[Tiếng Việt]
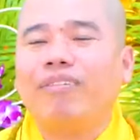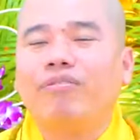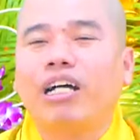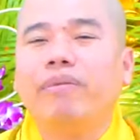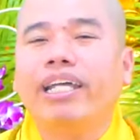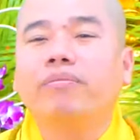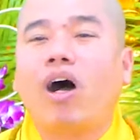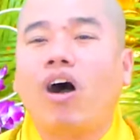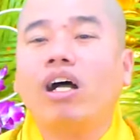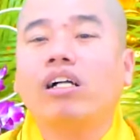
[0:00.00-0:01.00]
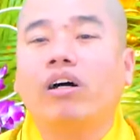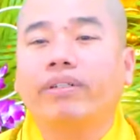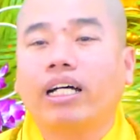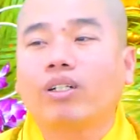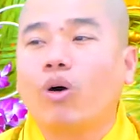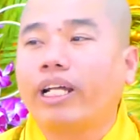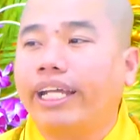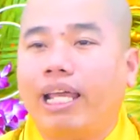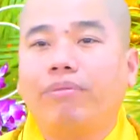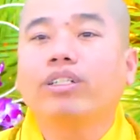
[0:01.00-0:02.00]
ta đem ra biển bỏ. Còn thời cuộc
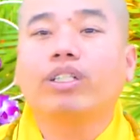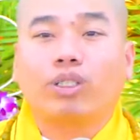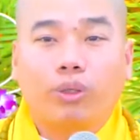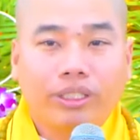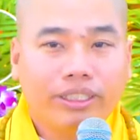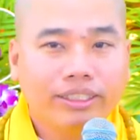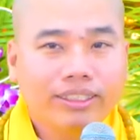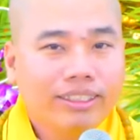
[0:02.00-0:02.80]
này đem đưa cho tôi.